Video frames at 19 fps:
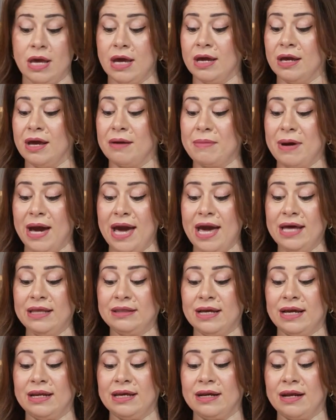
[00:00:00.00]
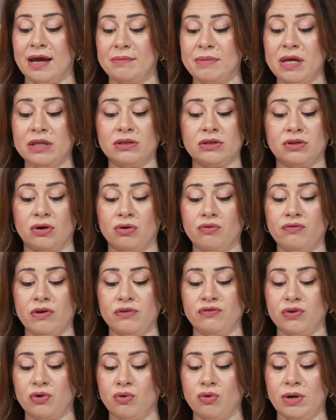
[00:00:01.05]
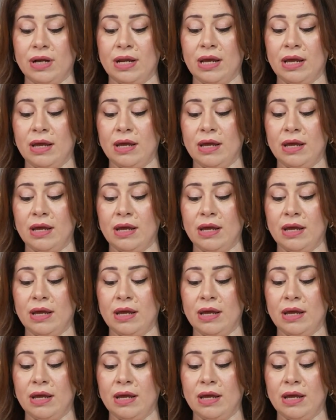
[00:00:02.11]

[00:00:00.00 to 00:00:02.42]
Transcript: جماعات الإرهابية تطرفا في كل